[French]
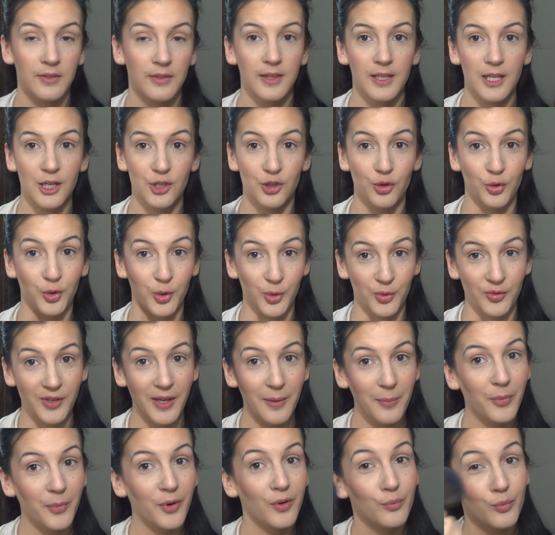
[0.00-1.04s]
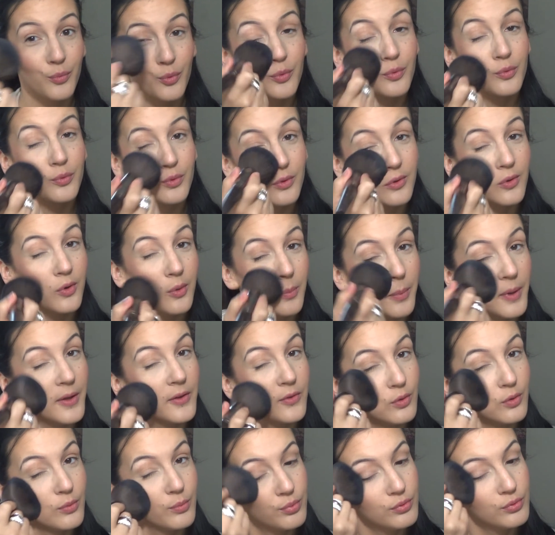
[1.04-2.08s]
Et je reviens prendre mon gros
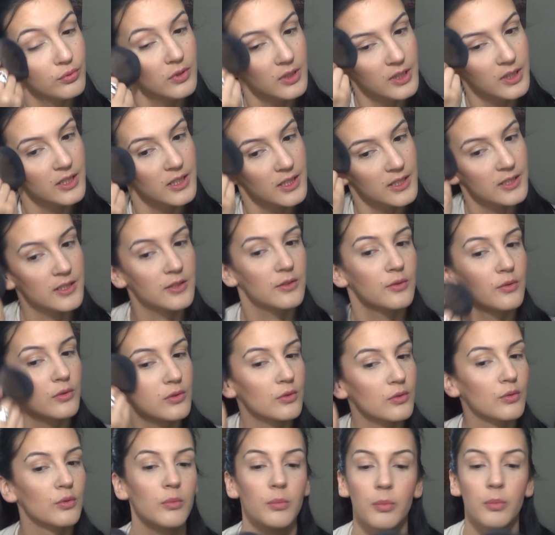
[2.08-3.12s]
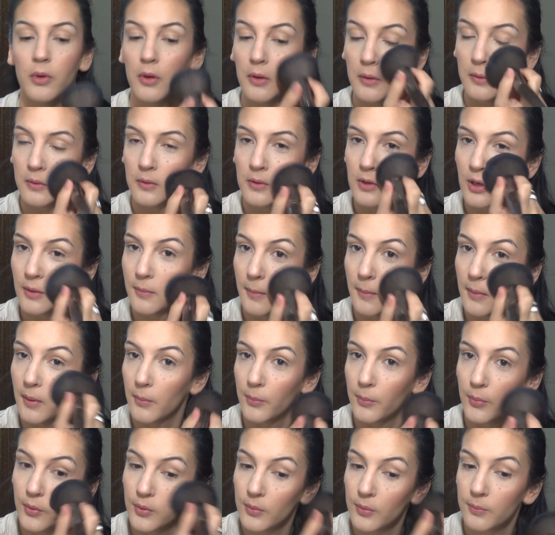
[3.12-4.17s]
pinceau poudre et j'estompe quand même un
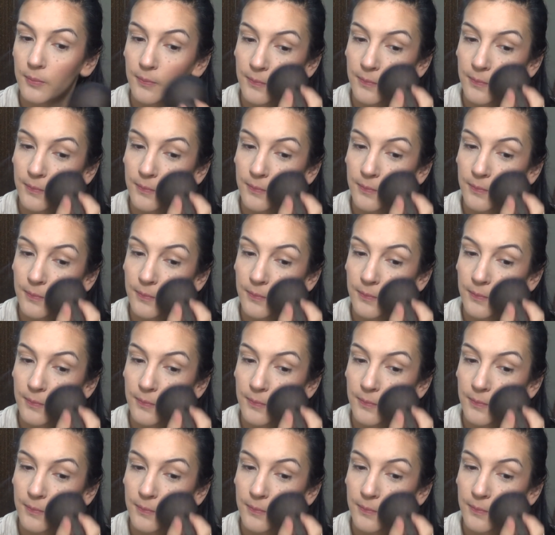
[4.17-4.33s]
peu.